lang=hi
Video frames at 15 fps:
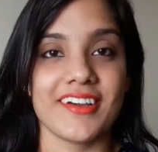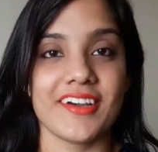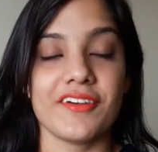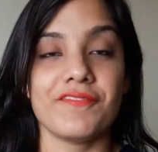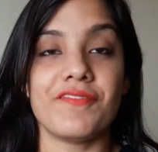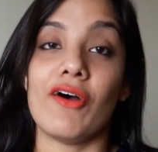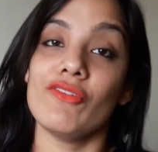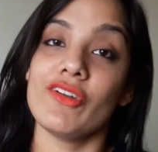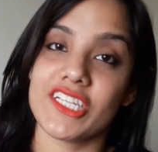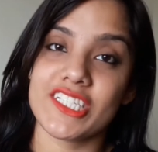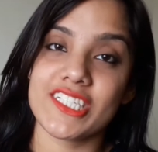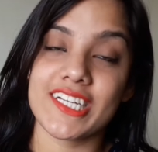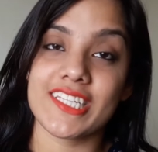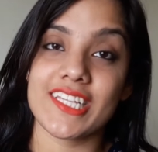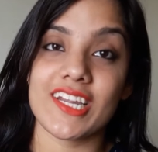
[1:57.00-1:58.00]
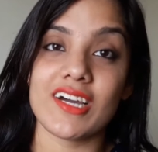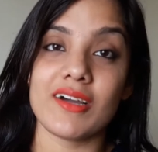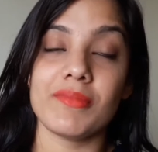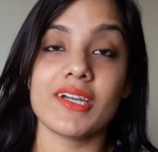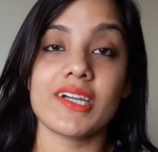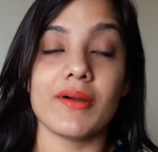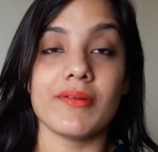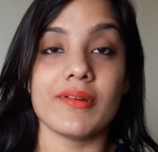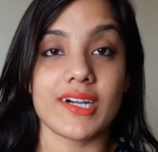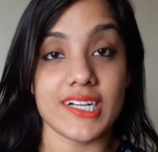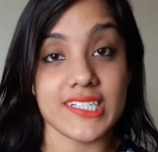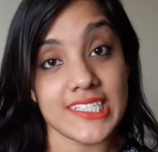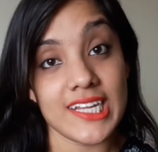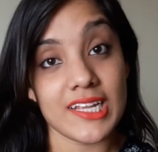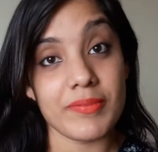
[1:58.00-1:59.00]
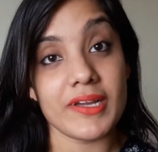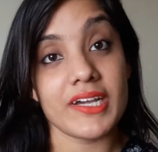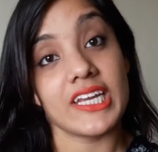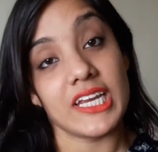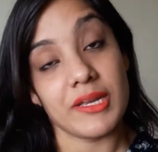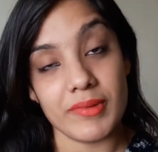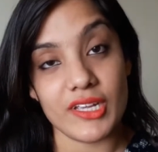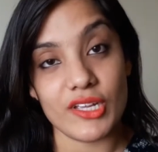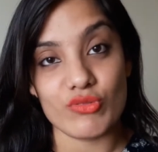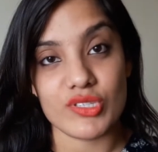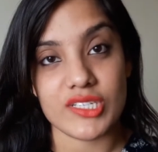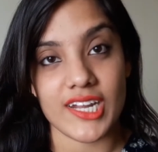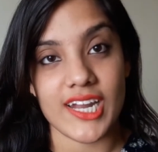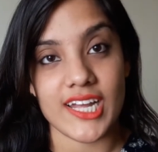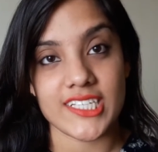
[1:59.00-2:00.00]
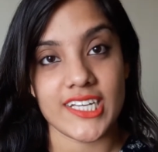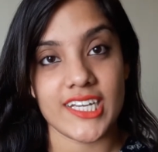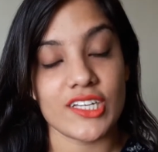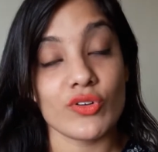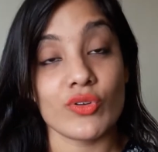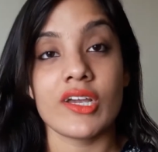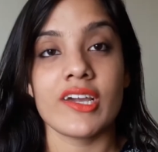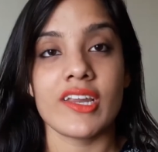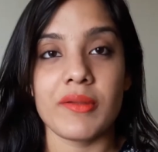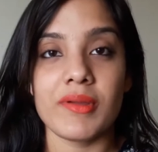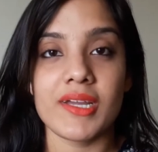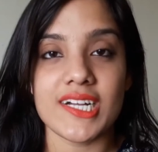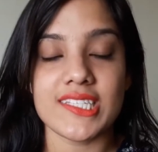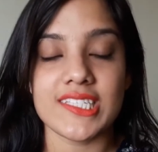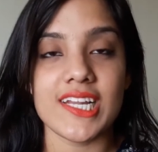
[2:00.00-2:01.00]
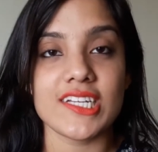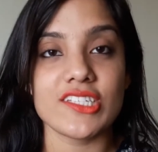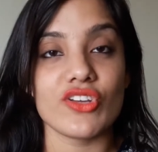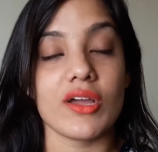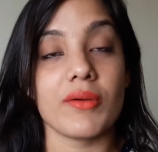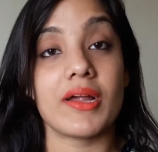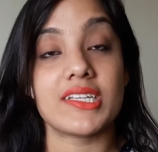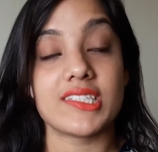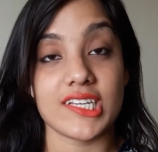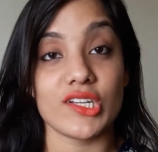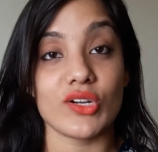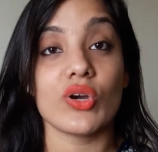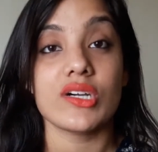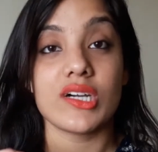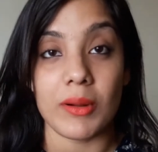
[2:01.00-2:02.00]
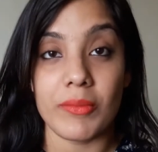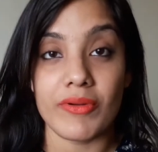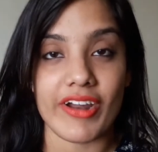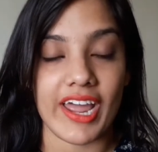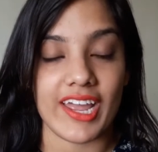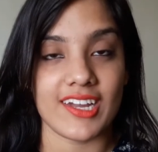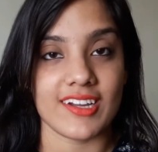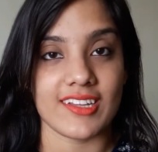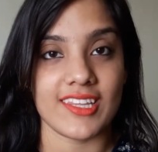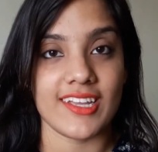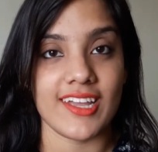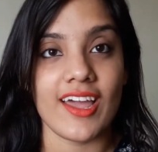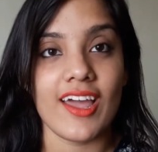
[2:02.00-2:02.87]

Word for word: फाउंडेशन की तरह हमें कंसीलर भी क्रीमी यूज़ करना चाहिए क्योंकि क्रीमी कंसीलर जो है हमारी स्किन को कम ड्राई करती है